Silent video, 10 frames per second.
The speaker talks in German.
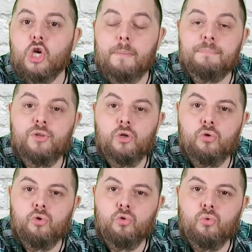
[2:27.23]
Kapsel
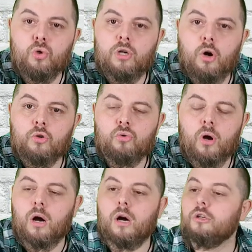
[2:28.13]
sieht gut aus.
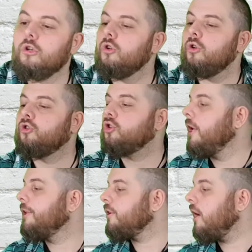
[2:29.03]
Ja, ist
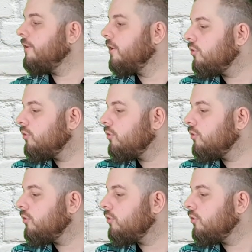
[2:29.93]
schlicht halt, ne?